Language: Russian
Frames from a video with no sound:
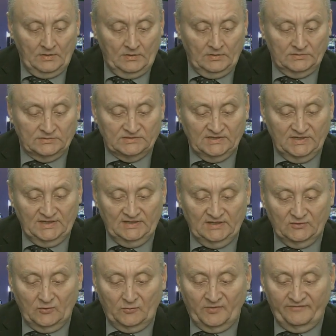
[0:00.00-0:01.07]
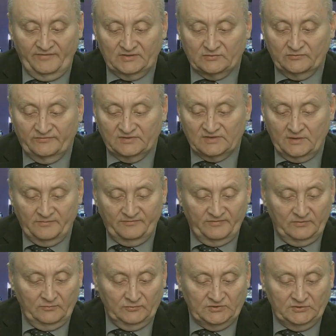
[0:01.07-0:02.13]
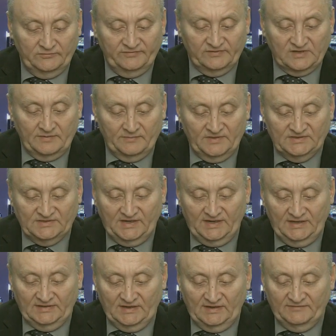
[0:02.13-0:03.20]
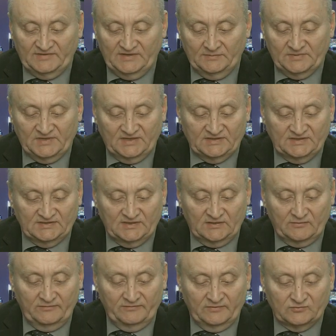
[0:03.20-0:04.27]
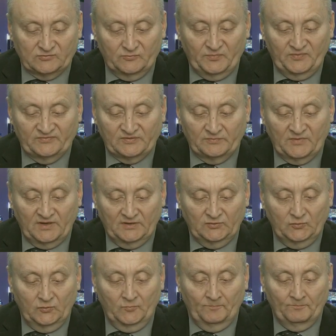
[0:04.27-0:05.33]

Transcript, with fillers: злые дня, добрый вечер, уважаемые ведущие, уважаемые зрители, всем счастья и здоровья в наступившем году.